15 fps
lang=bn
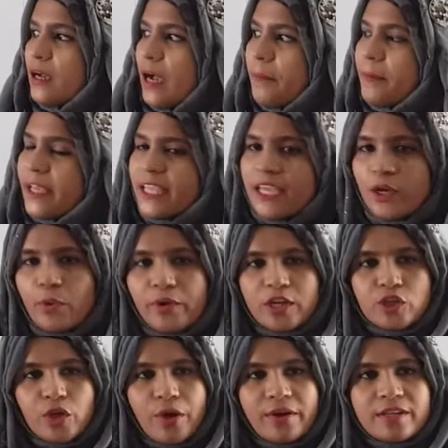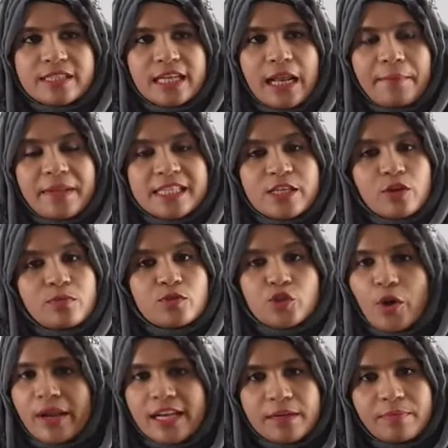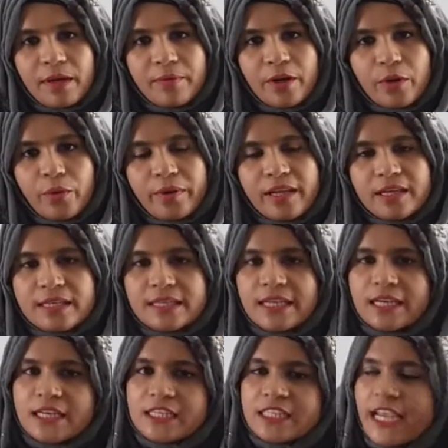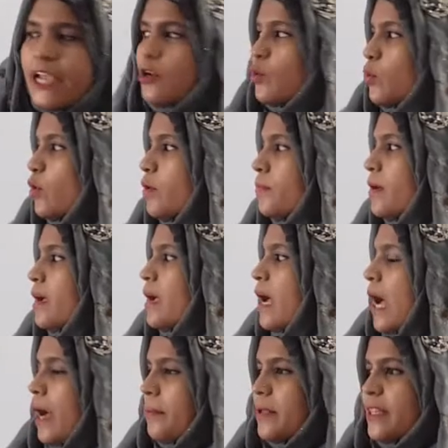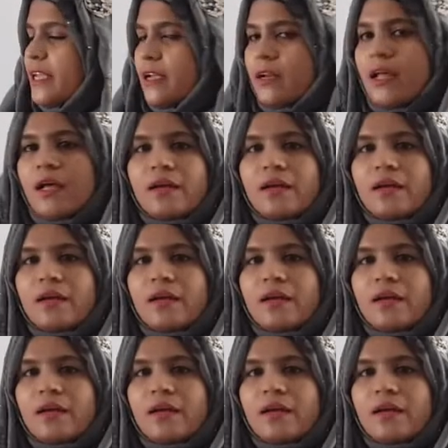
আমরা কি করি শহরাঞ্চলে আমরা যেরকম টয়লেট ব্যবহার করি ঠিক সেই রকম আমাদের